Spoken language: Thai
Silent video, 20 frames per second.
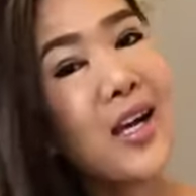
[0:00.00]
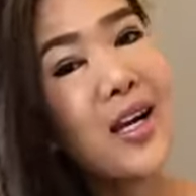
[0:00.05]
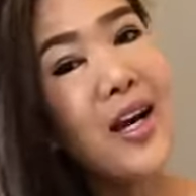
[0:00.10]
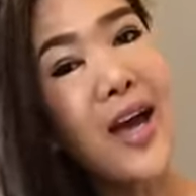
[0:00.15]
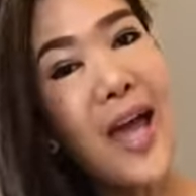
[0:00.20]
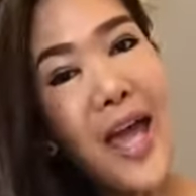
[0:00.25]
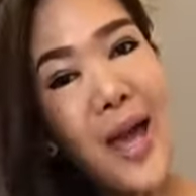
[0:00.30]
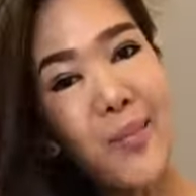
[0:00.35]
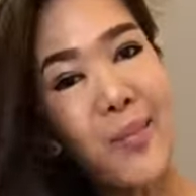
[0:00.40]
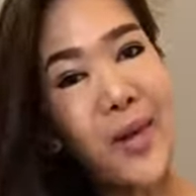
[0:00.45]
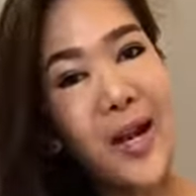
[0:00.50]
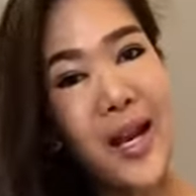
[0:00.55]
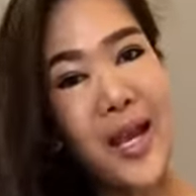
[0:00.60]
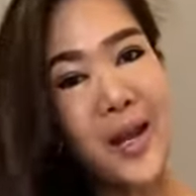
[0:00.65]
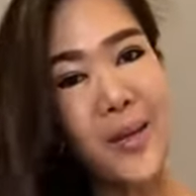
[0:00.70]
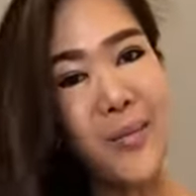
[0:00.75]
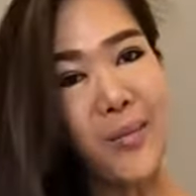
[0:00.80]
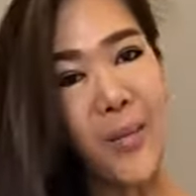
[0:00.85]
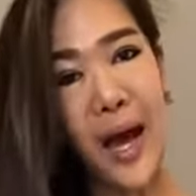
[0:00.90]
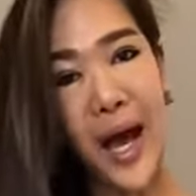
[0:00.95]
ก็แอบมา
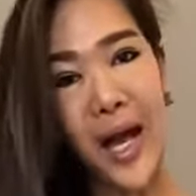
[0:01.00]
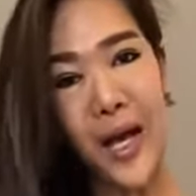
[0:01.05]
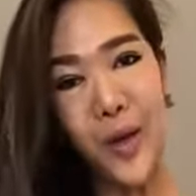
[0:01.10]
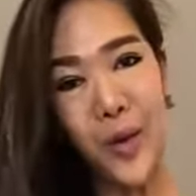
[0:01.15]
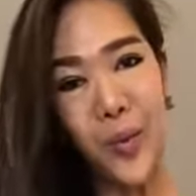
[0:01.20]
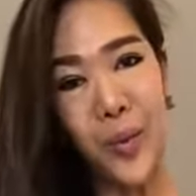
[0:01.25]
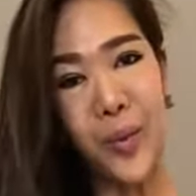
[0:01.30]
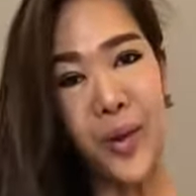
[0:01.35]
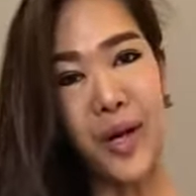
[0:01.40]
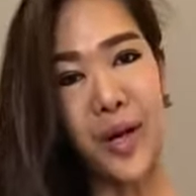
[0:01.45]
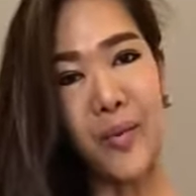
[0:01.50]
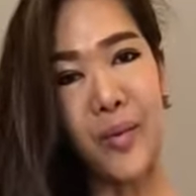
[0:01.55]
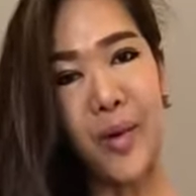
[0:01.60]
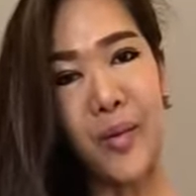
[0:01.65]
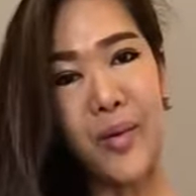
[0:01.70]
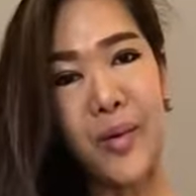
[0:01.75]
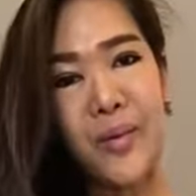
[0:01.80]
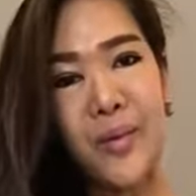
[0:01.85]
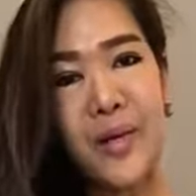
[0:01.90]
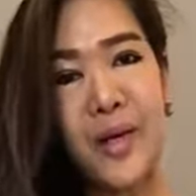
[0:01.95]
เล่นบ้างกรุบกริบกับ
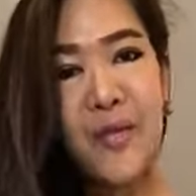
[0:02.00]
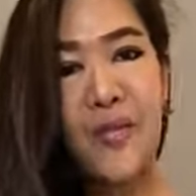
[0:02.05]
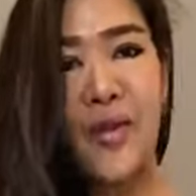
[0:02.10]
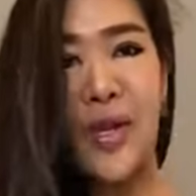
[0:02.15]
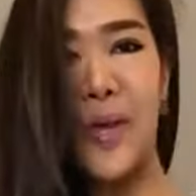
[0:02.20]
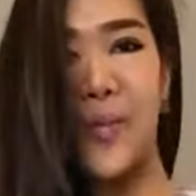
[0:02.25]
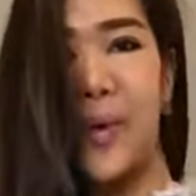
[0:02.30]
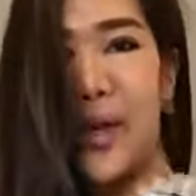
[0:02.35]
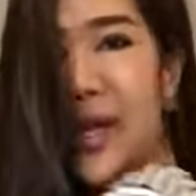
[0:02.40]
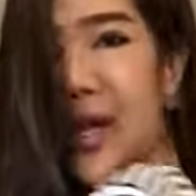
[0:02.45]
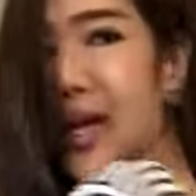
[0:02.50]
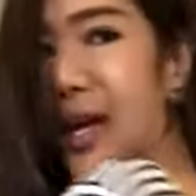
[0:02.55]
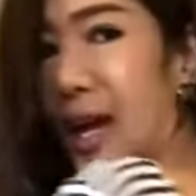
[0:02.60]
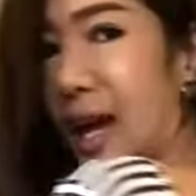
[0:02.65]
เพื่อนๆ วันนี้เป็นไง